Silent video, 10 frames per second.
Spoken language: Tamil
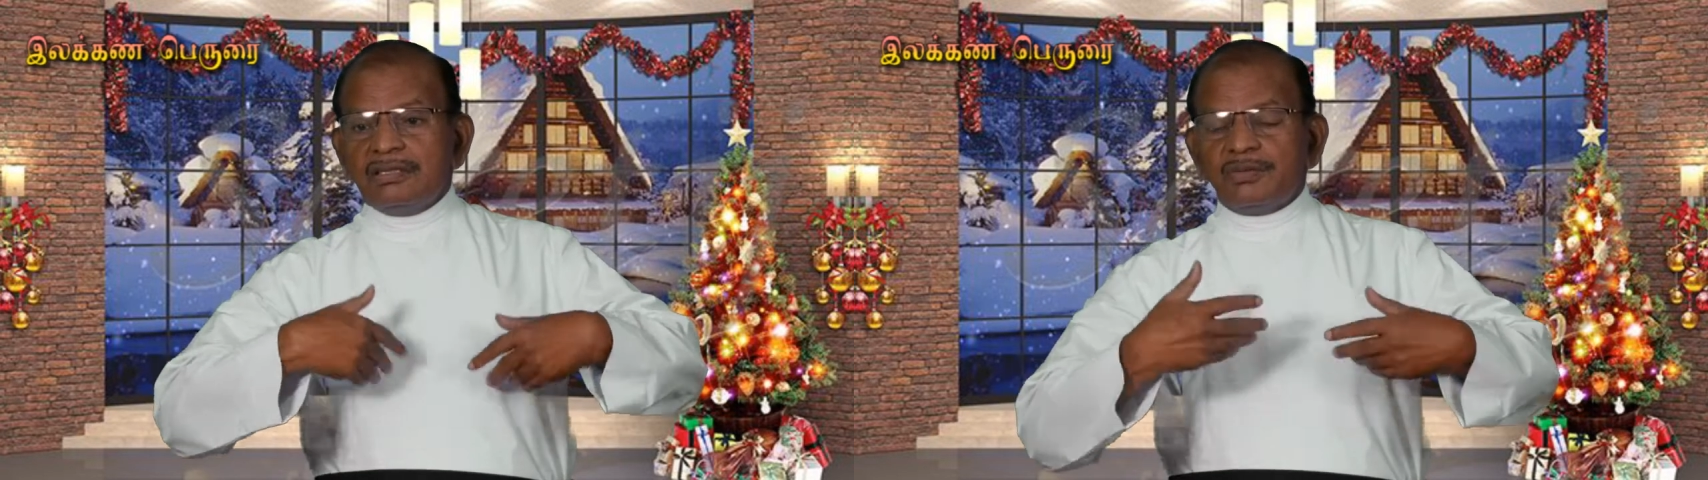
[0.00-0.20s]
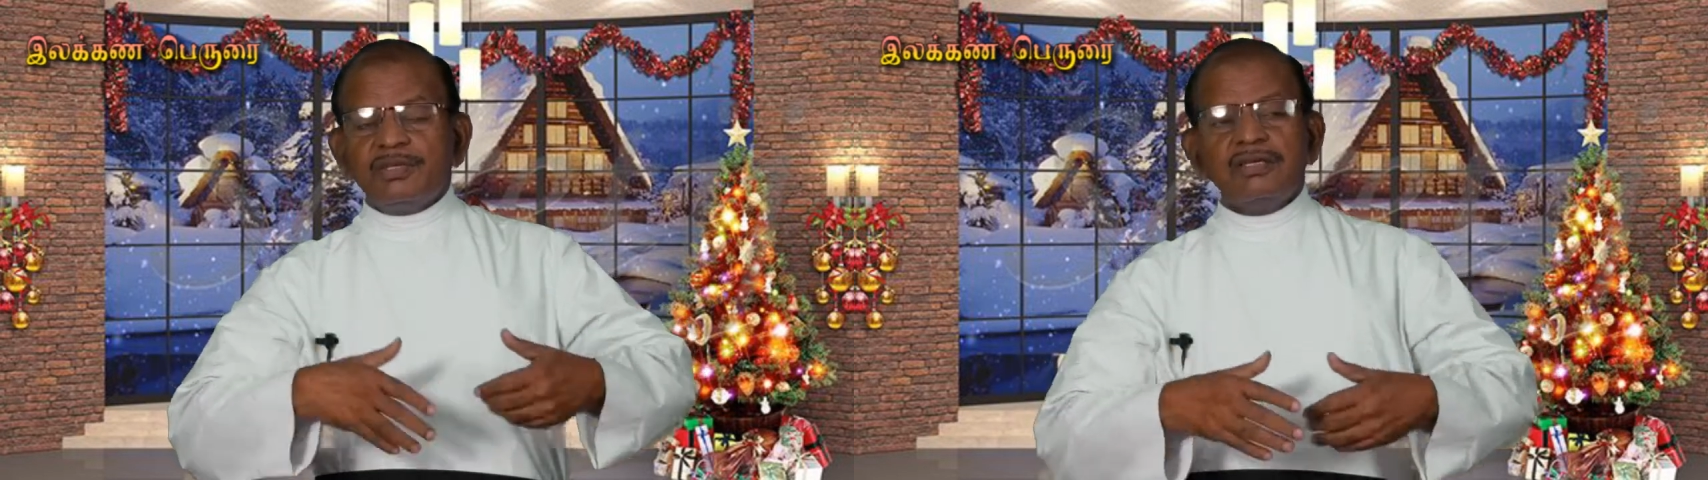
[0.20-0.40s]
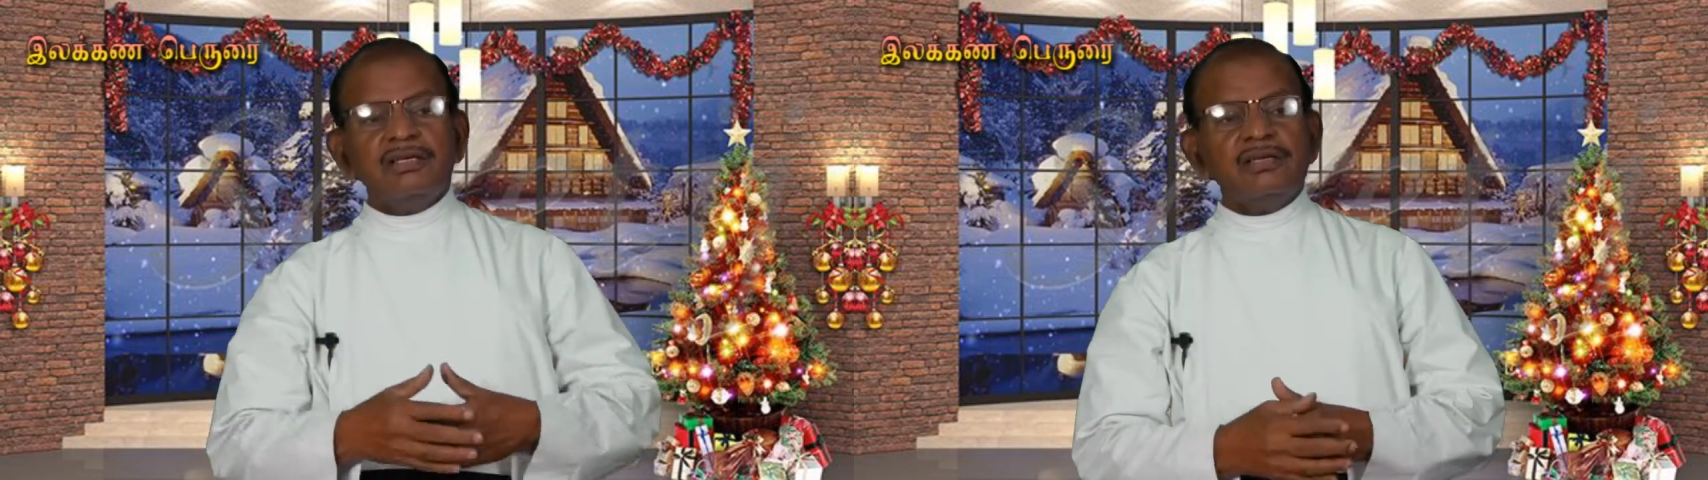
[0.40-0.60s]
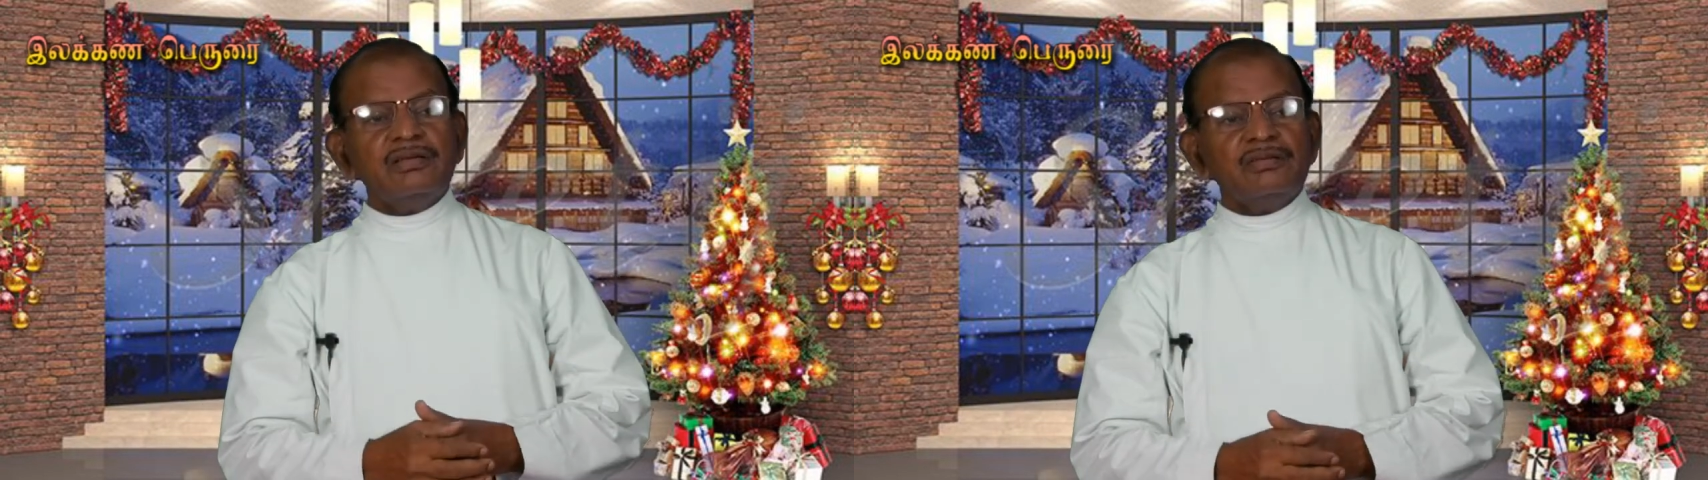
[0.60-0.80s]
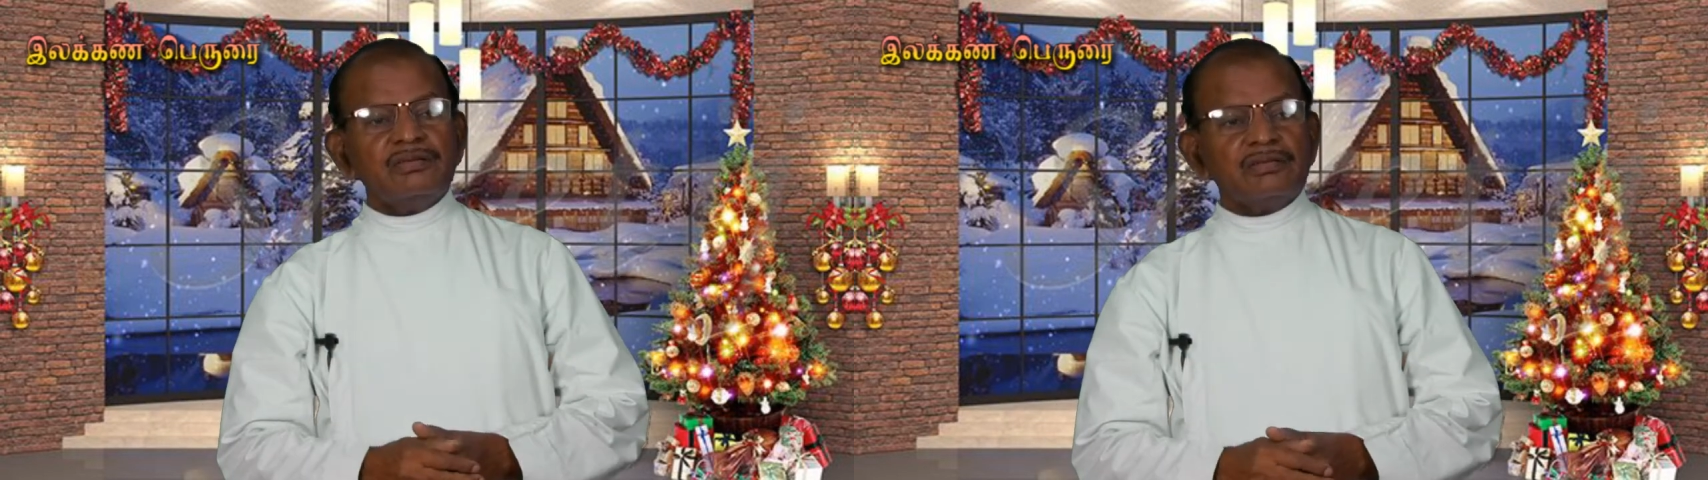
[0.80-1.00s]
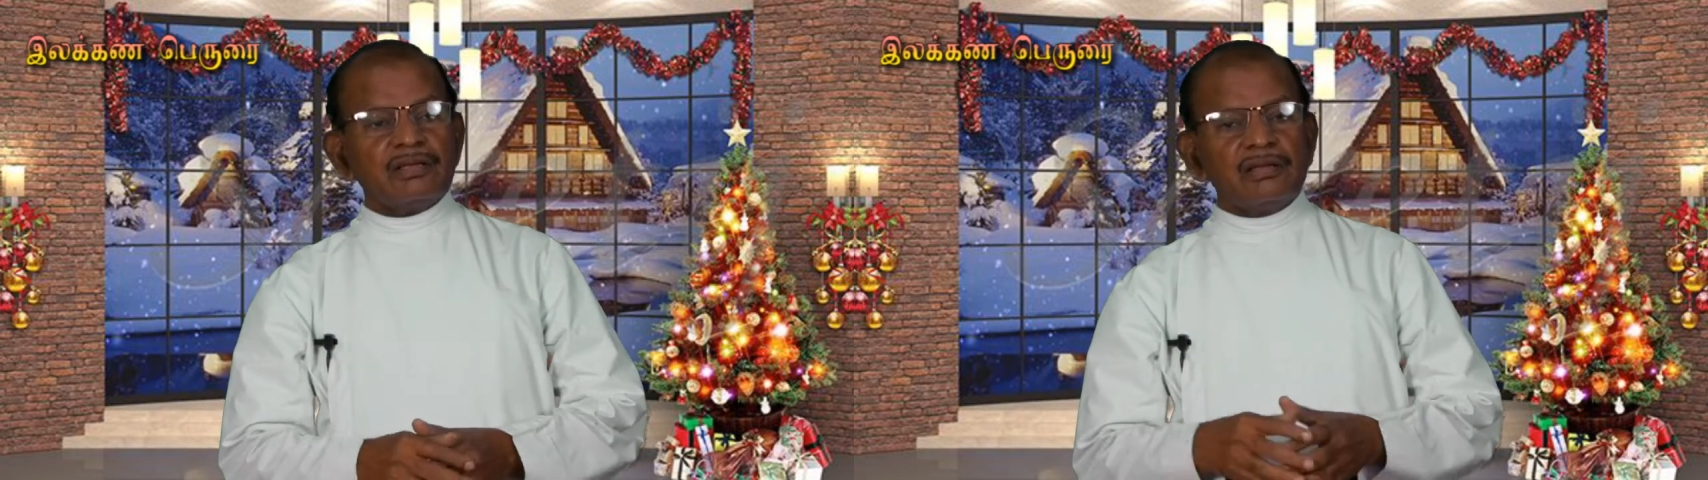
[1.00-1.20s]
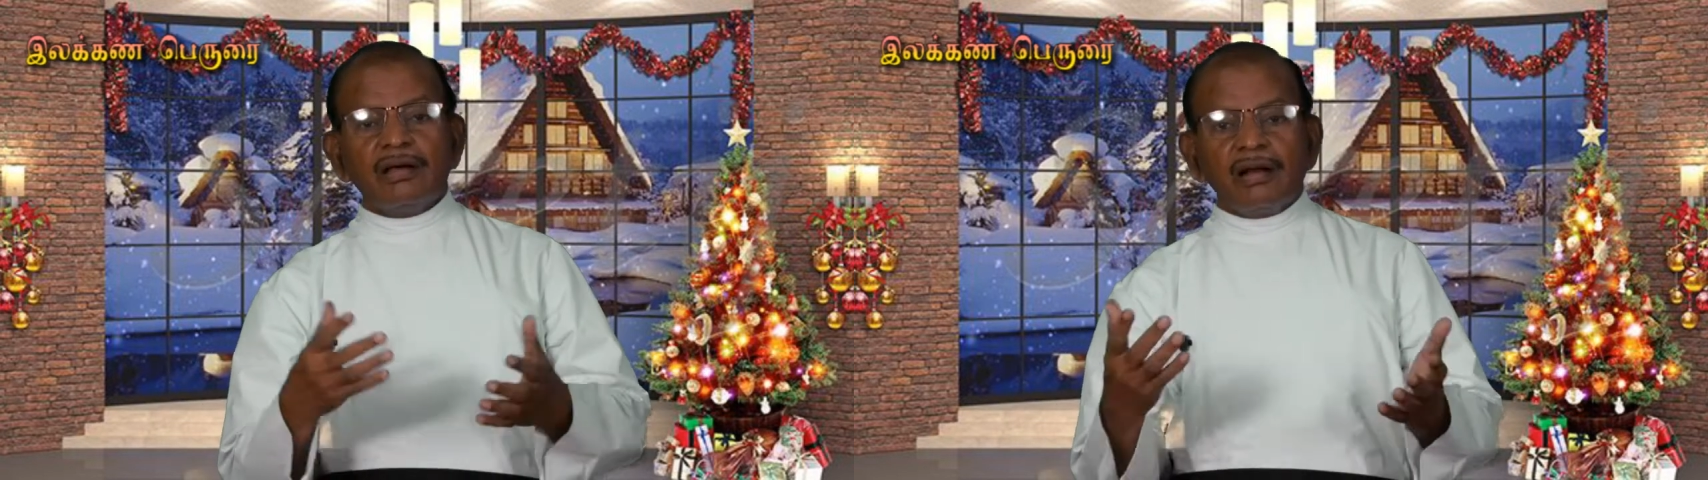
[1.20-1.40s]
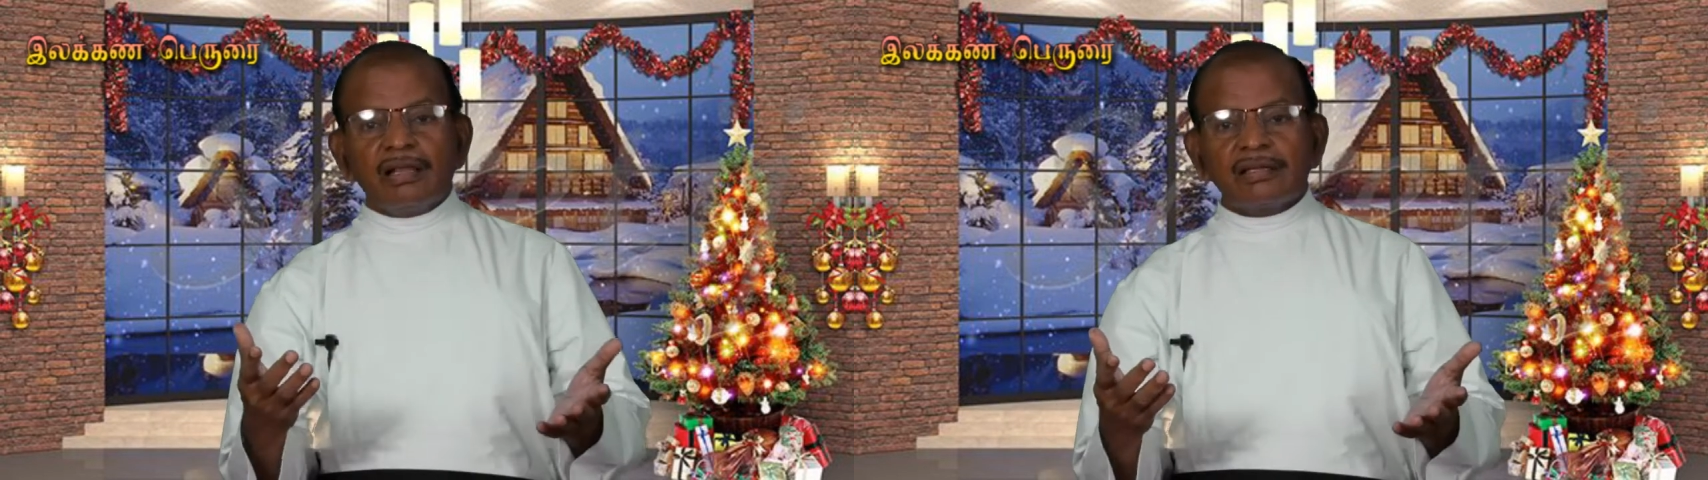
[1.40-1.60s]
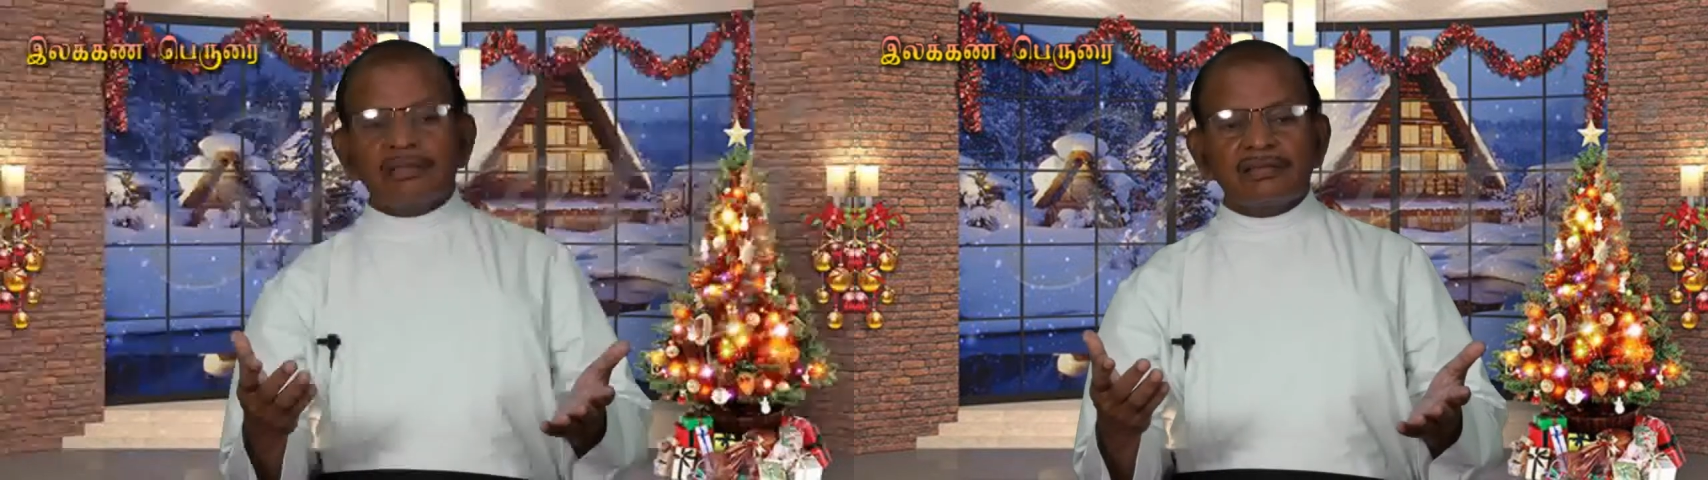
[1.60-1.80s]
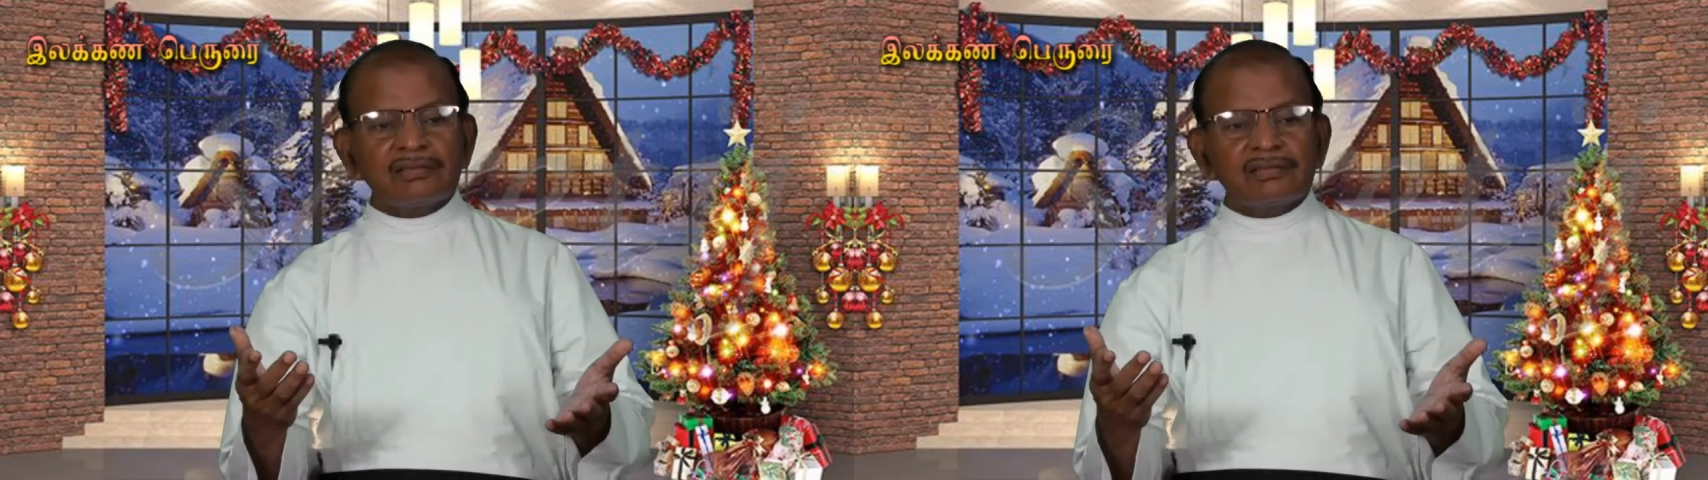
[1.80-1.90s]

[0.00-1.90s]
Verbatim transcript: அப்படியே என்ன அழகு